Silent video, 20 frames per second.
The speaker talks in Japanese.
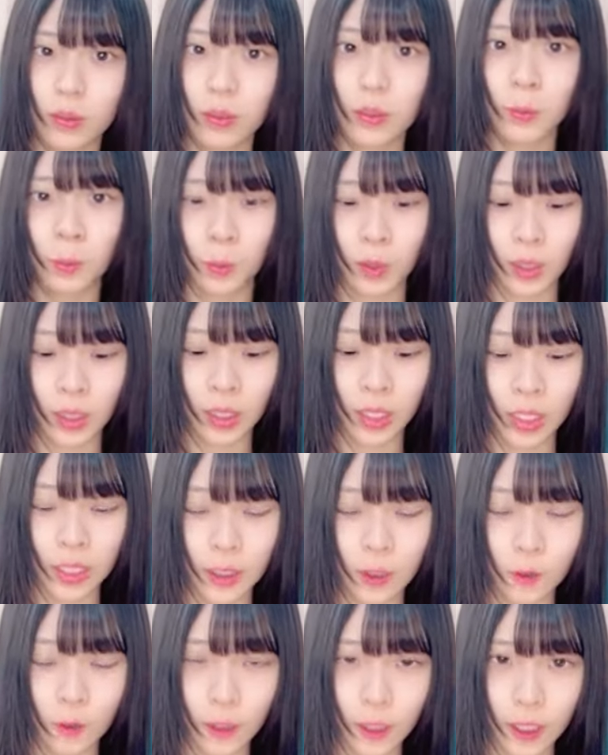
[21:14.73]
もう寝ない
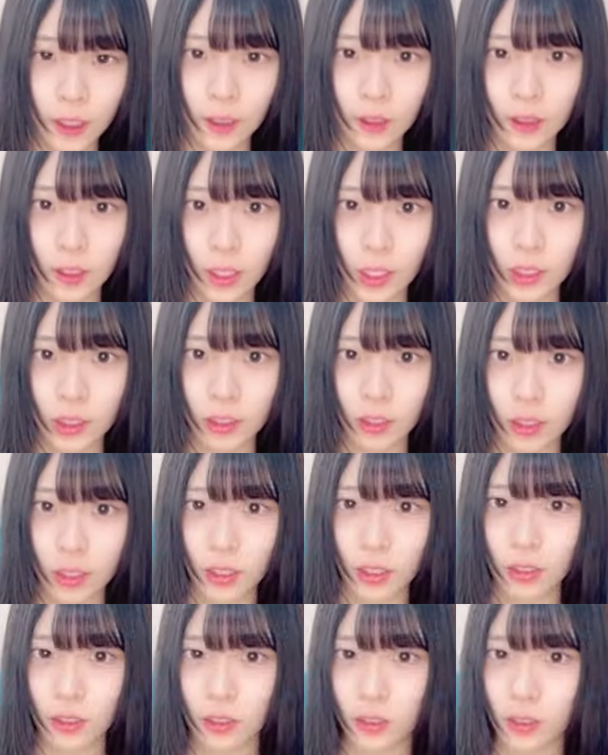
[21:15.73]
よカイトさんハートあり
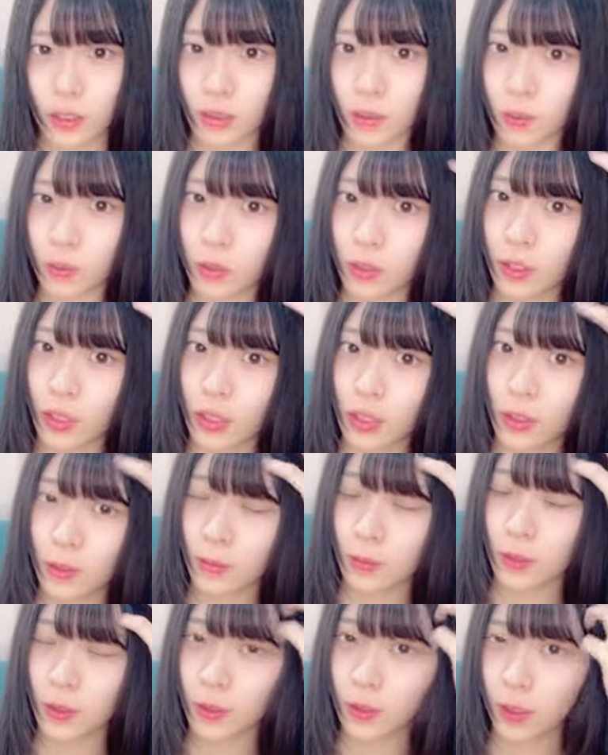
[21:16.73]
がとうもうね
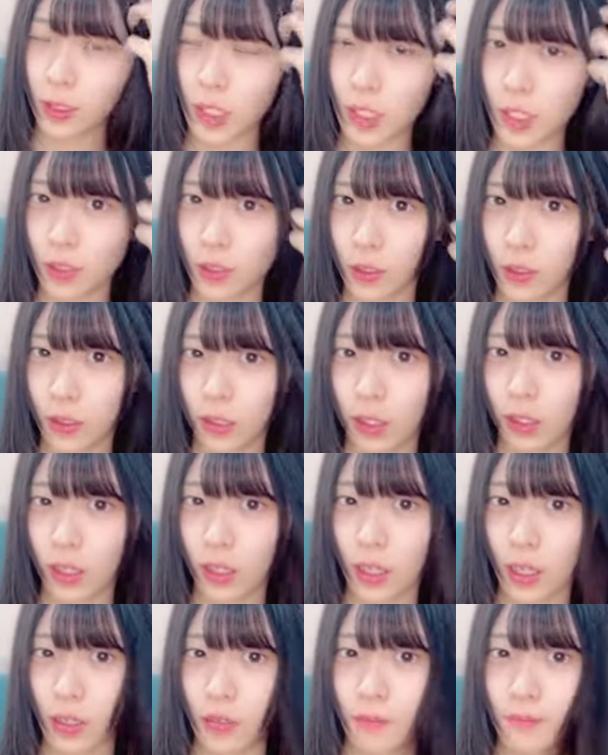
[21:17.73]
眠くないの寝たか
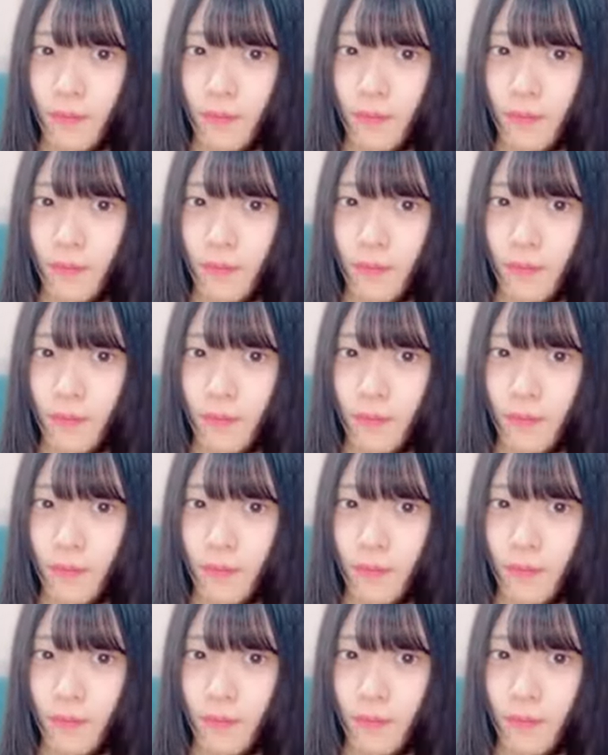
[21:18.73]
ら